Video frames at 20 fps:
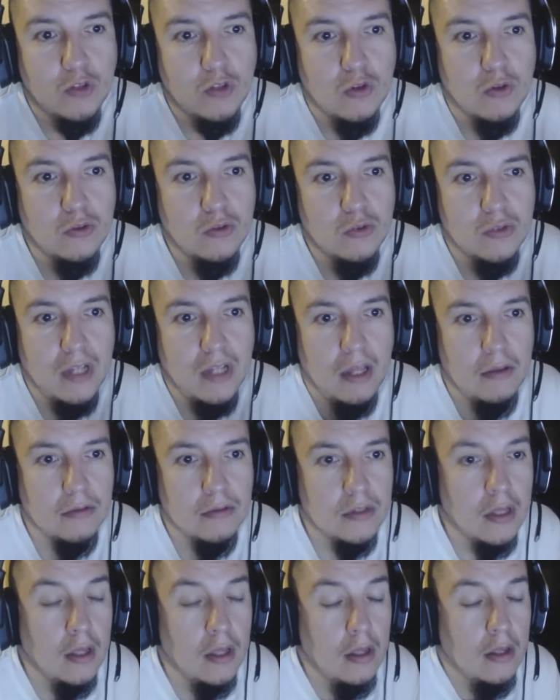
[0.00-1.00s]
los juegos
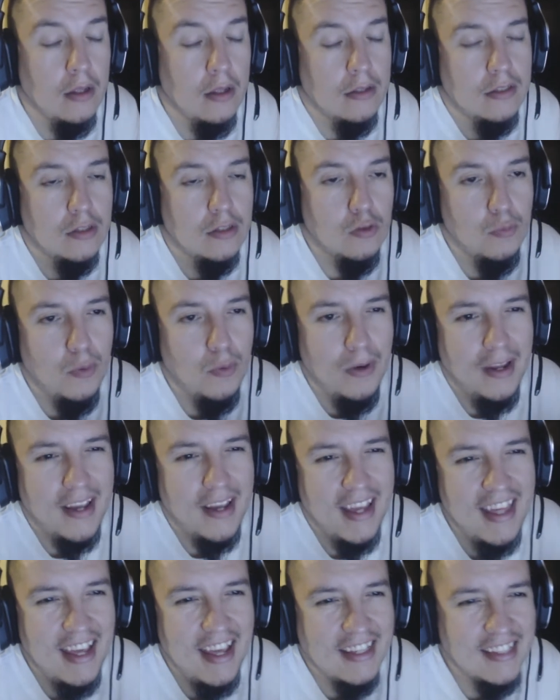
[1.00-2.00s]
usados. Se supone
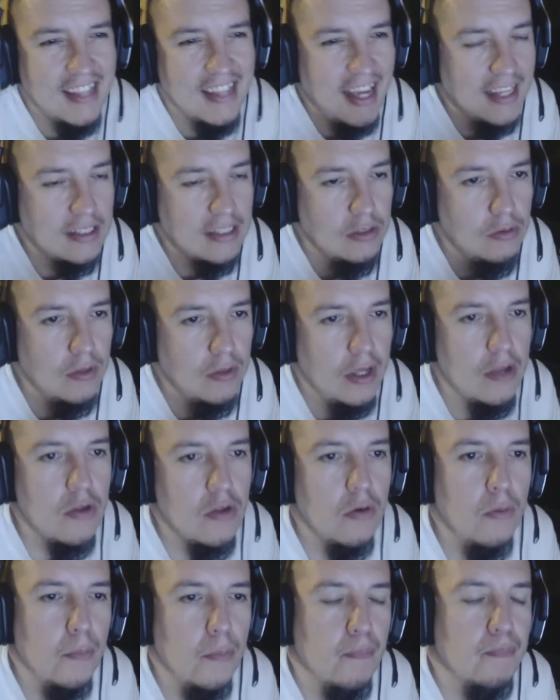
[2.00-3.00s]
que ya es casi un
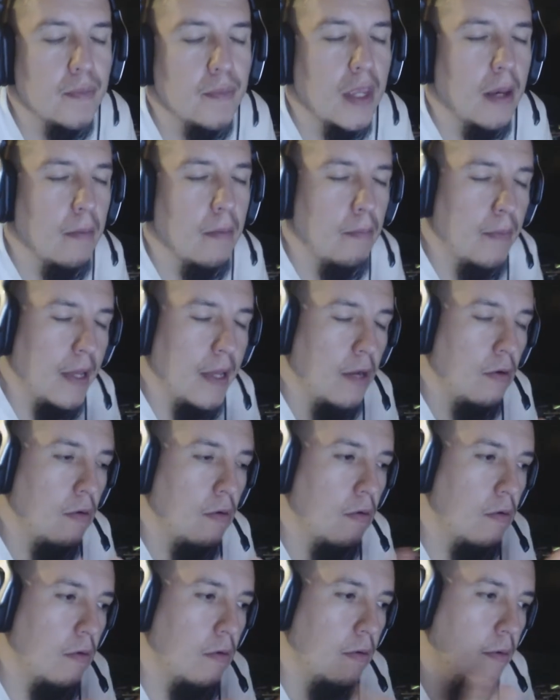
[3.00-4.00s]
hecho,
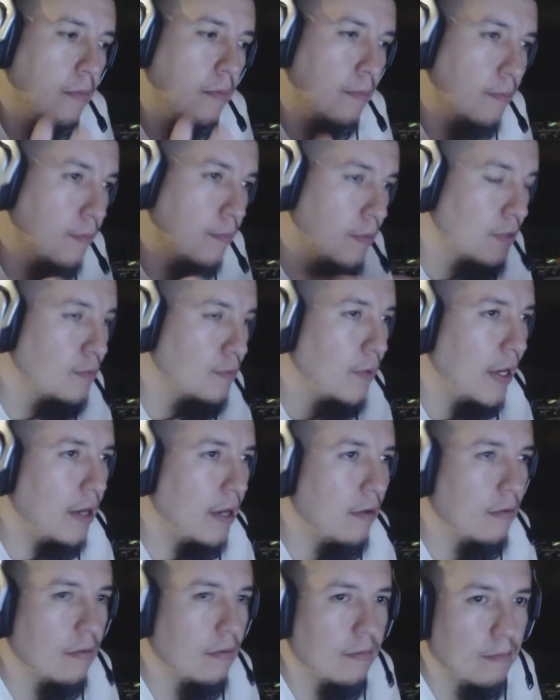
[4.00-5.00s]
pero pues
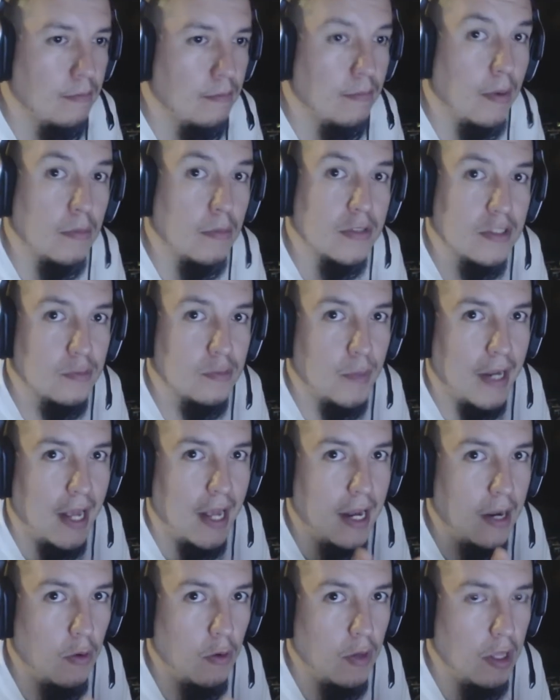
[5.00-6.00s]
bueno, vamos a
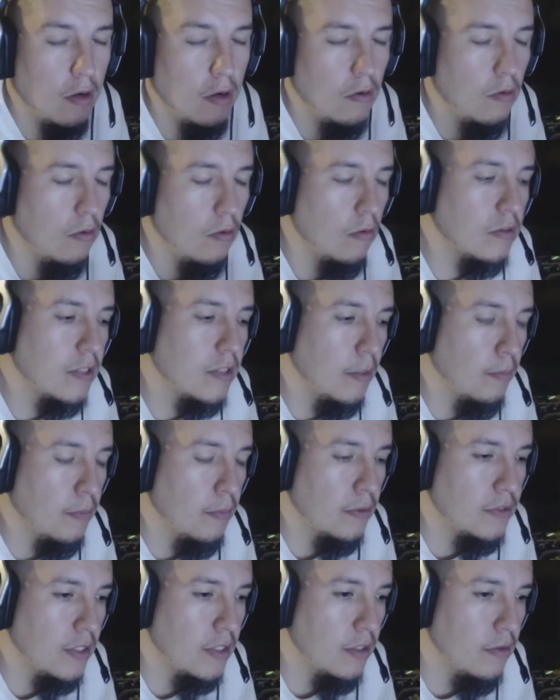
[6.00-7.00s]
esperar a oírlo
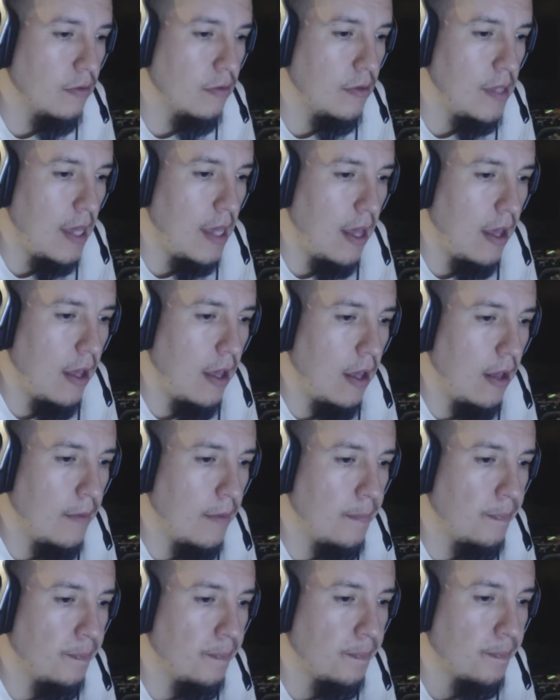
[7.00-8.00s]
100%
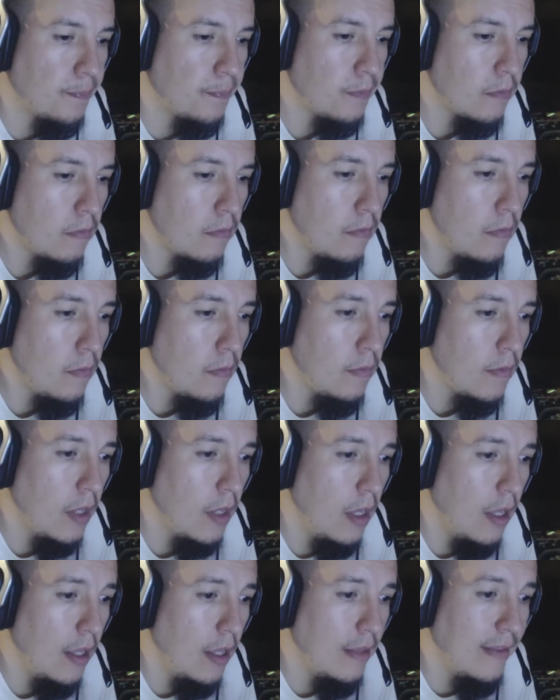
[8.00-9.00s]
ya
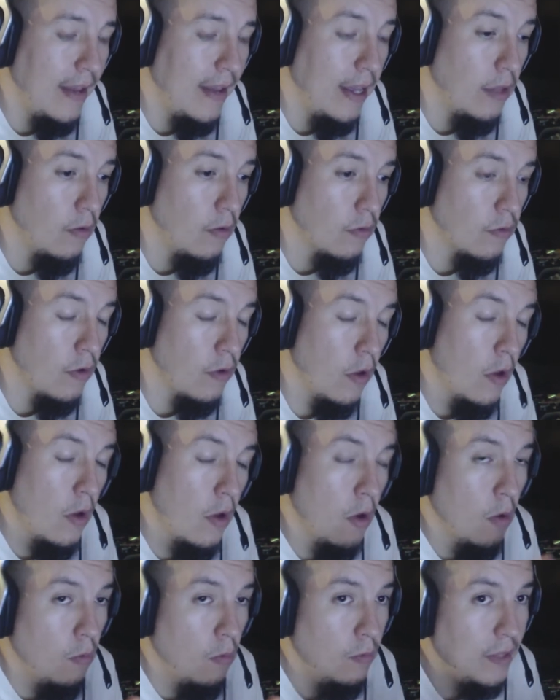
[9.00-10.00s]
eh, de ellos.
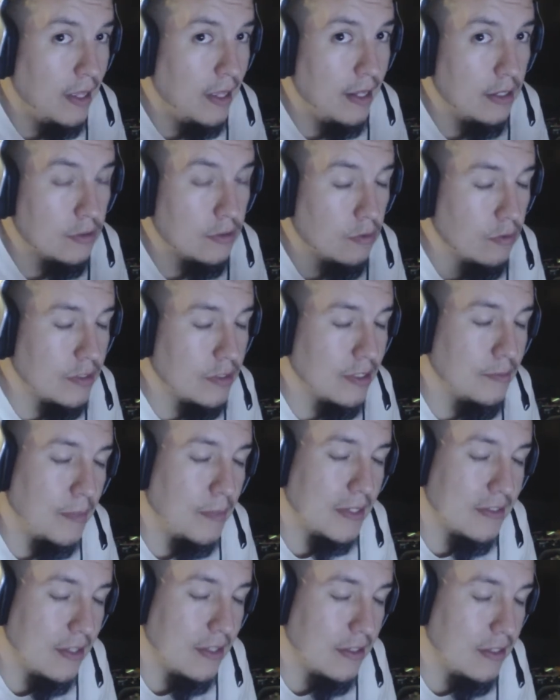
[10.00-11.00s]
Una de las cosas
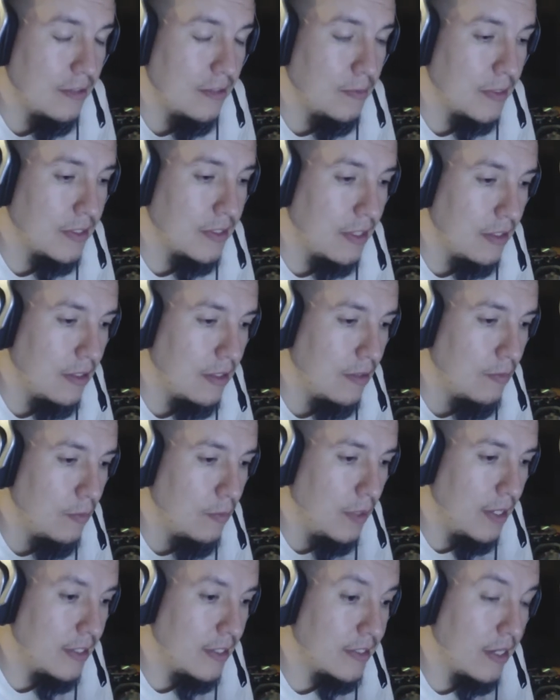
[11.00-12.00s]
bastantes, bastantes
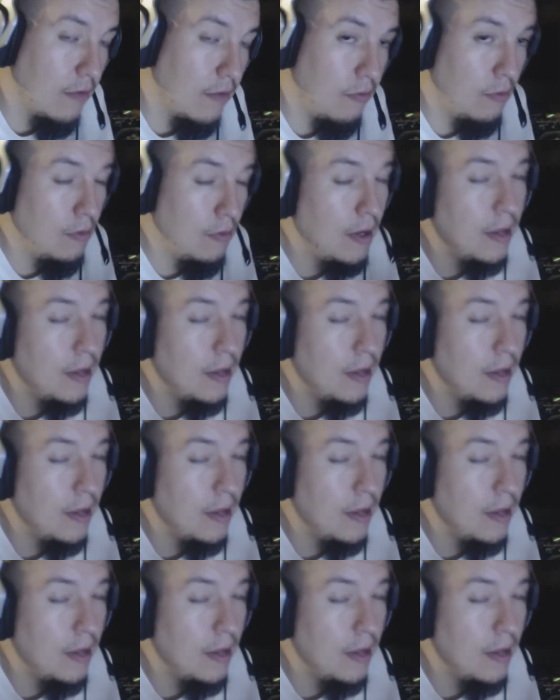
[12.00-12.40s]
buenas que